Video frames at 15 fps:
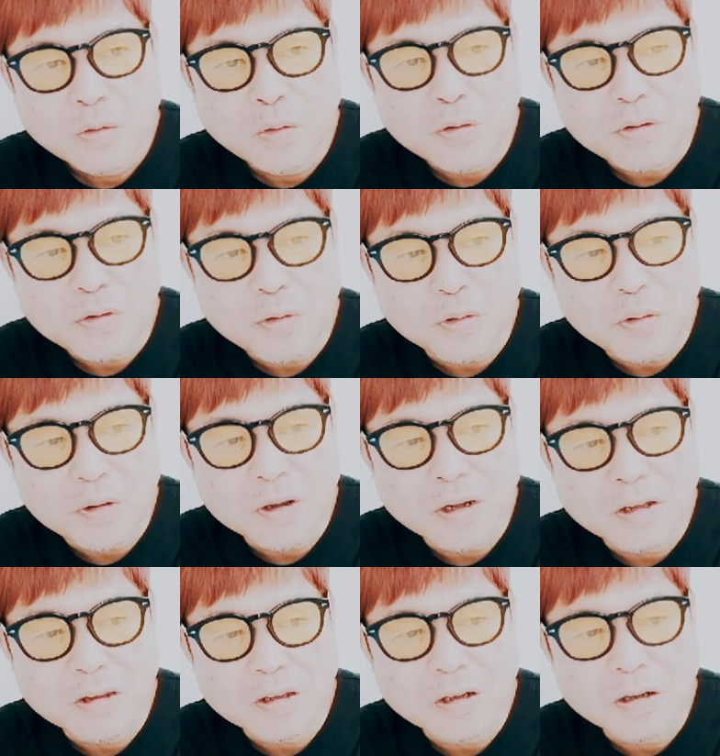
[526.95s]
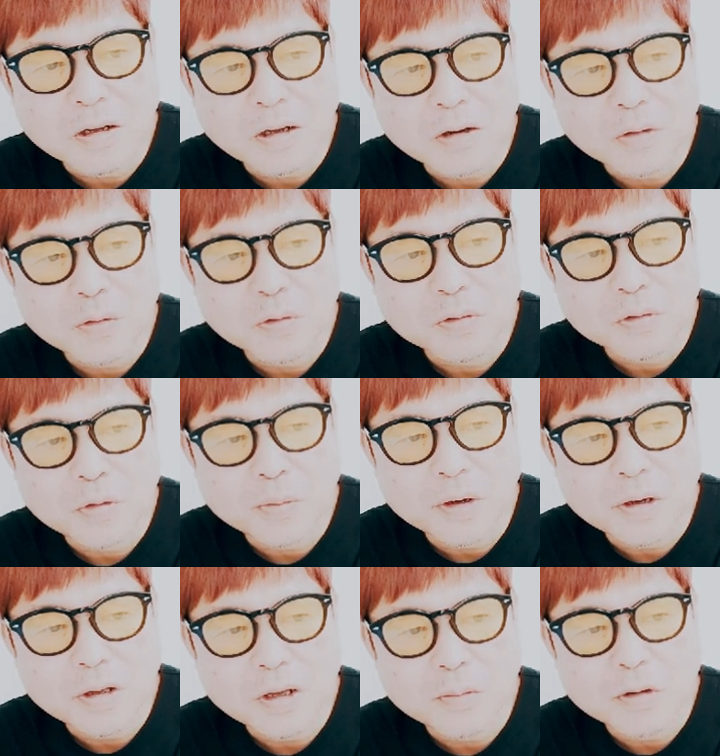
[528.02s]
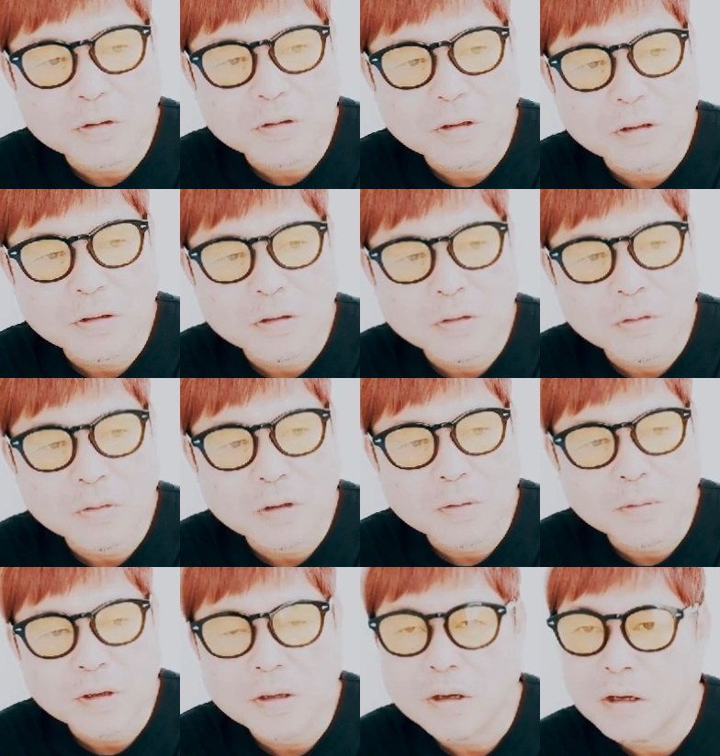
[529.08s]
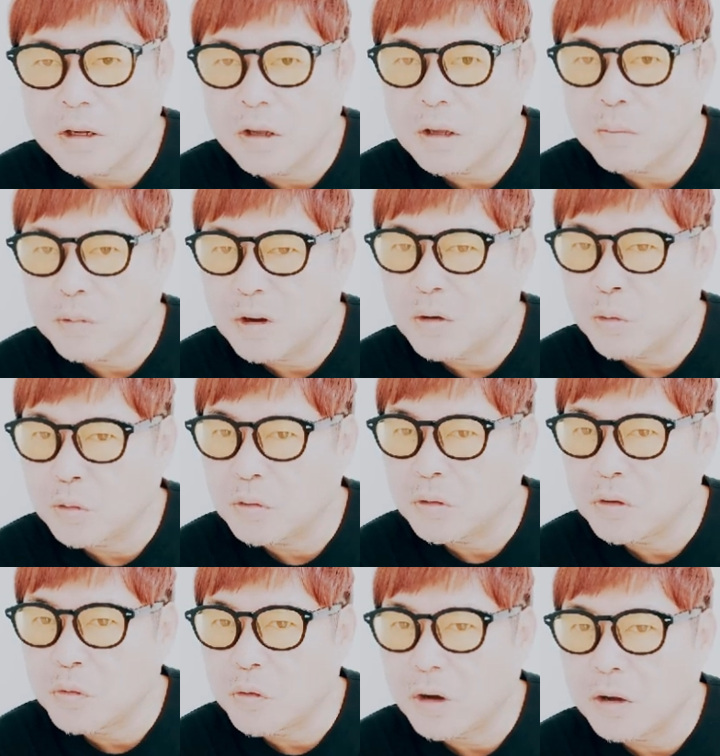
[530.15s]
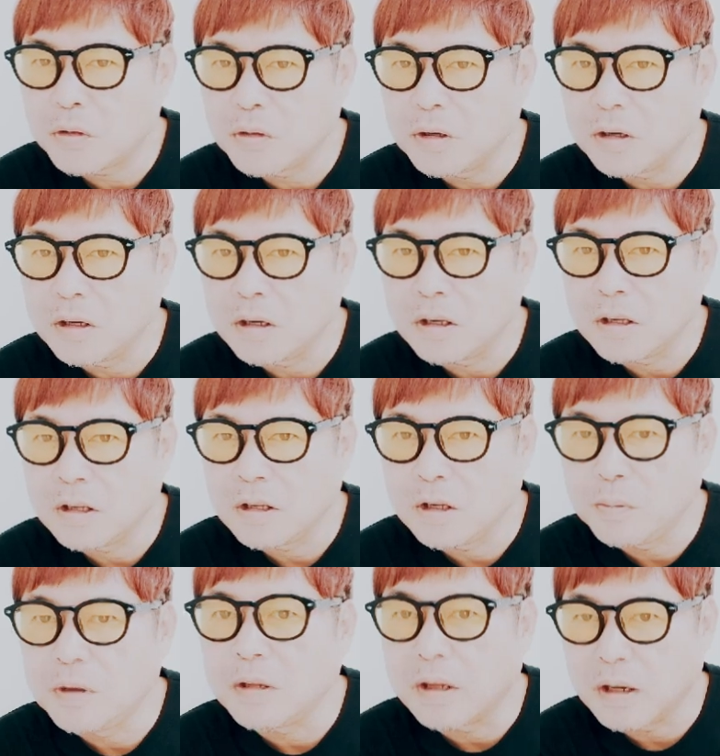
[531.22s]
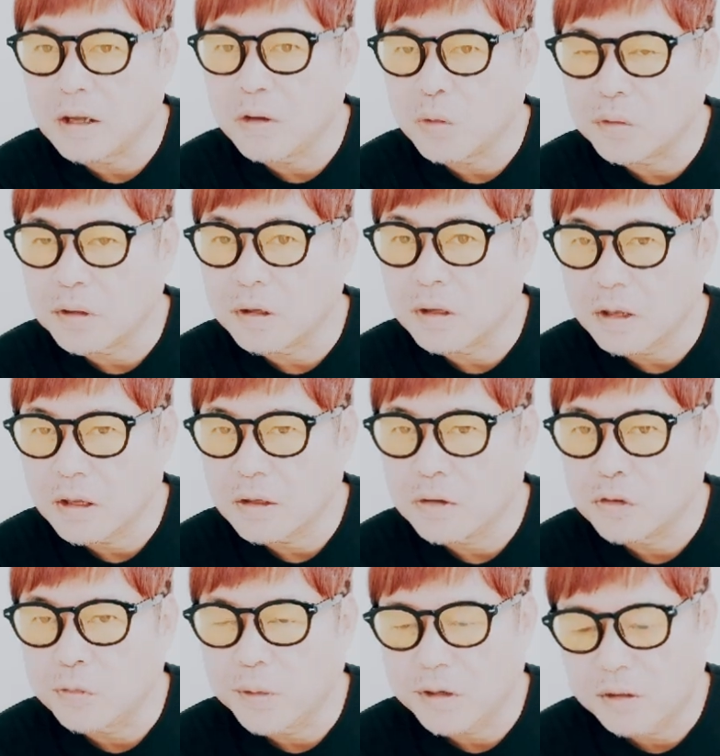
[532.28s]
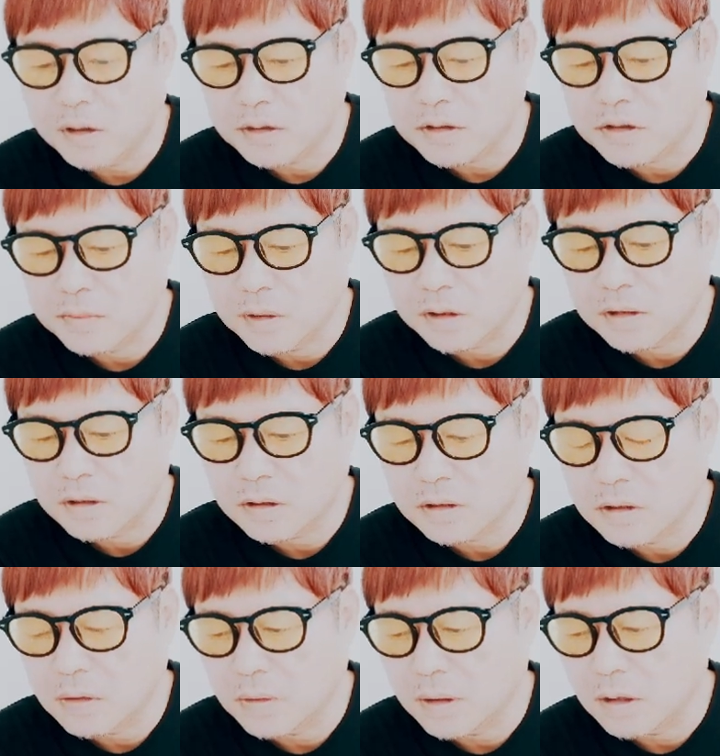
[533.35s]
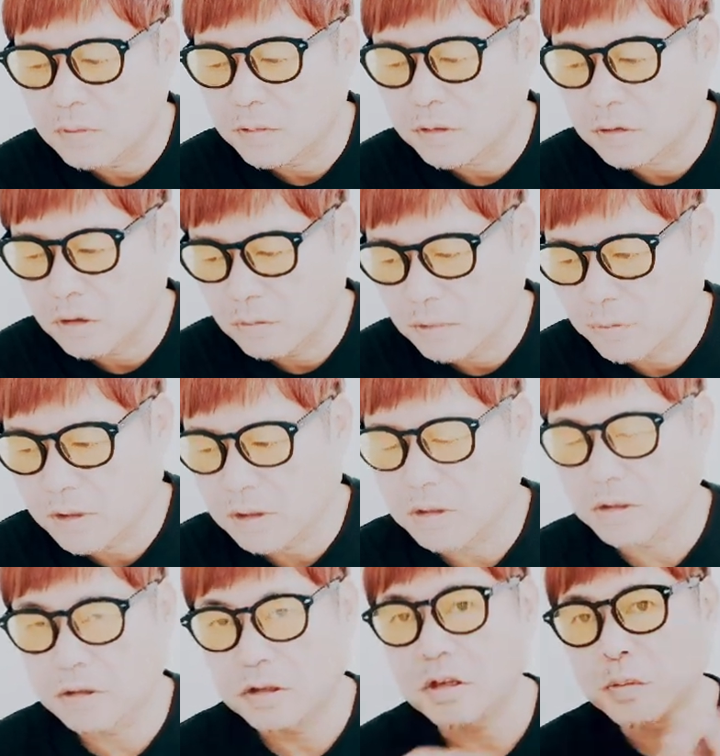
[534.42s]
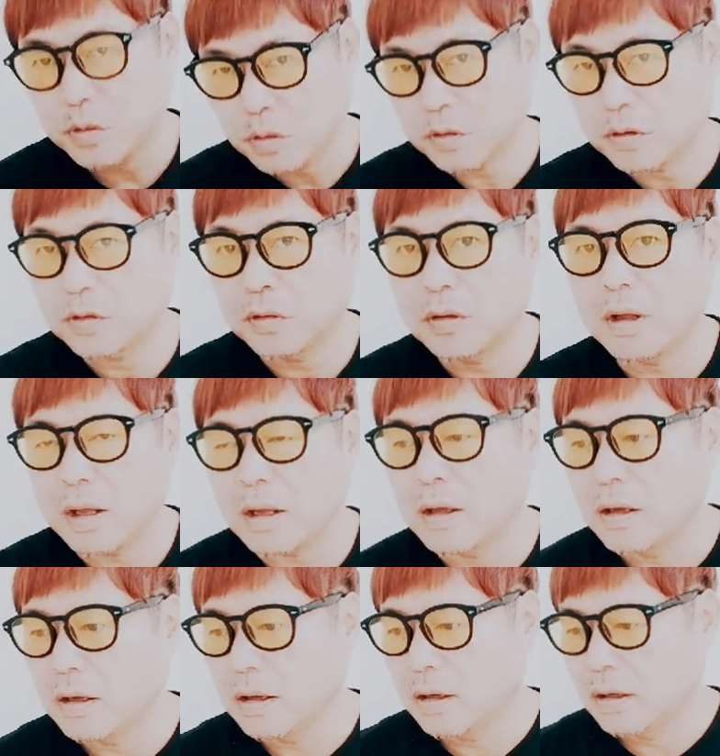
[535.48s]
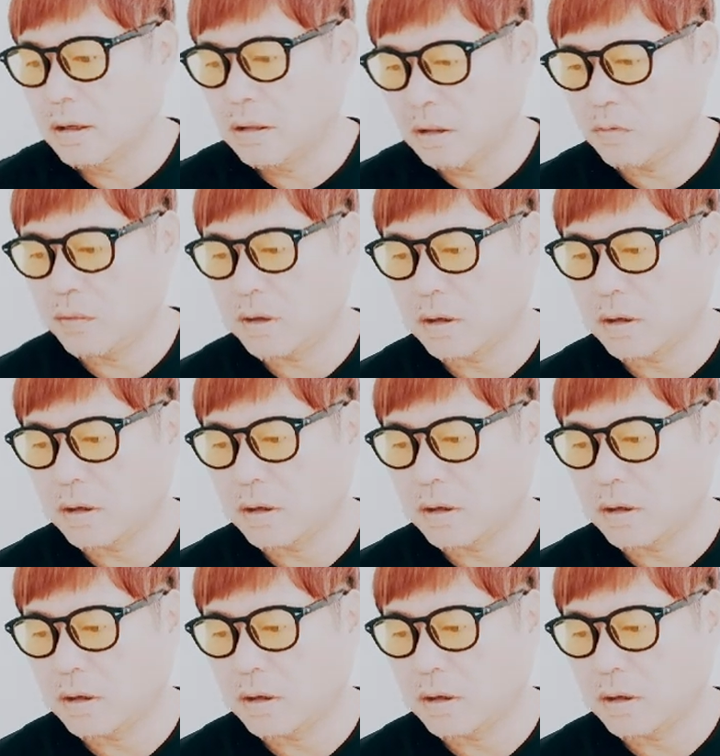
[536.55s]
こういうことがあったからこそ前山さんの名前がね、まあ本当に悪い意味でね、世にね、有名になってしまったっていうのはありますね。今まで一部の人で、ね、